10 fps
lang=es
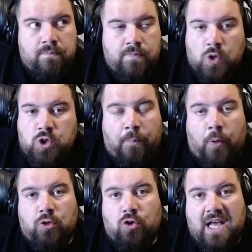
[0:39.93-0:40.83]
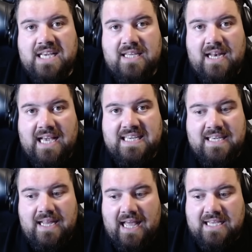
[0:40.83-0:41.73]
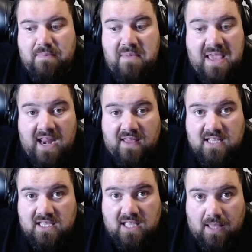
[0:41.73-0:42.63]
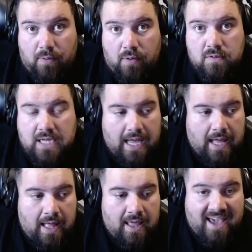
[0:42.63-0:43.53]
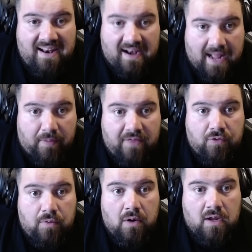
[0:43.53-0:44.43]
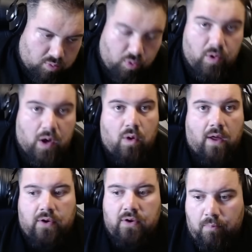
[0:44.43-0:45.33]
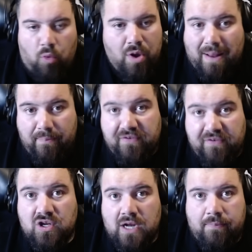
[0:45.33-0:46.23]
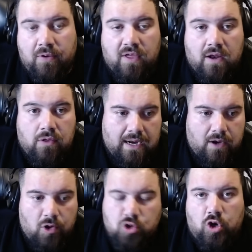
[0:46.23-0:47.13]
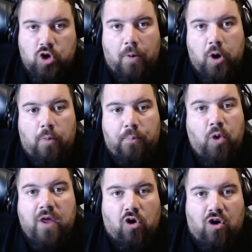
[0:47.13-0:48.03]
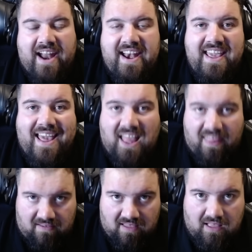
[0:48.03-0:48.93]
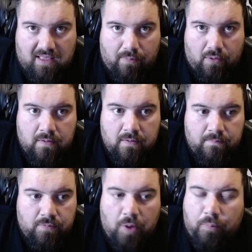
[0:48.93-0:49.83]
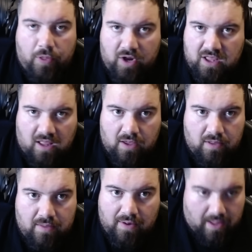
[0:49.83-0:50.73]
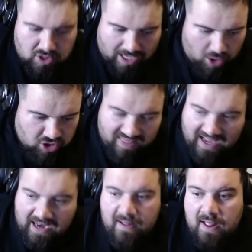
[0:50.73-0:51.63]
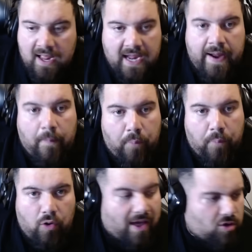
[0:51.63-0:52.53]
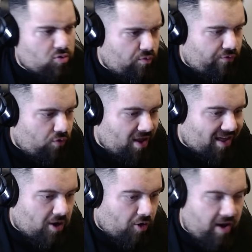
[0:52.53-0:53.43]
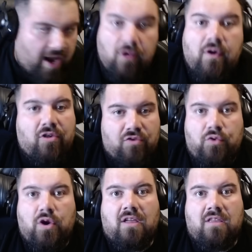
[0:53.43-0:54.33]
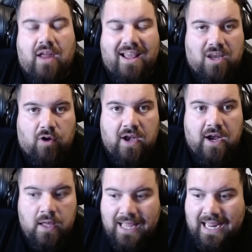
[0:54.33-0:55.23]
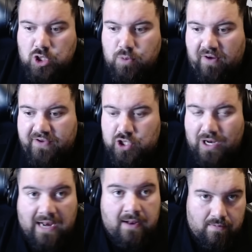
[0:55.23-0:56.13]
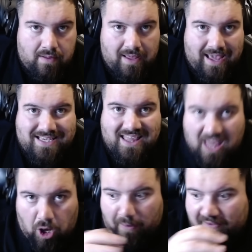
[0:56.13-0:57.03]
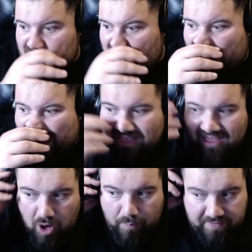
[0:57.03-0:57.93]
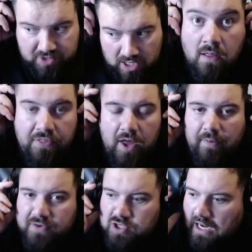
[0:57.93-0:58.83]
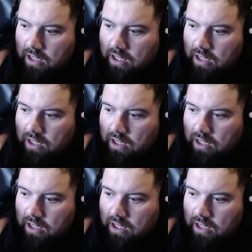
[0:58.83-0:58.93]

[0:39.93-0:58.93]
No soporto las, las, las mierdas de este tipo. O sea, en el campo de fútbol, muy buen jugador, muy mal profesional, por cierto. No, no, no puedo con las niñatadas de este tipo. No puedo con este tío, ¿eh? de verdad. O sea, hay cosas de él que no puedo. Que es un futbolista extraordinario, es un futbolista extraordinario. Que es un profesional, es cero profesional, es cero profesional. Cero profesional.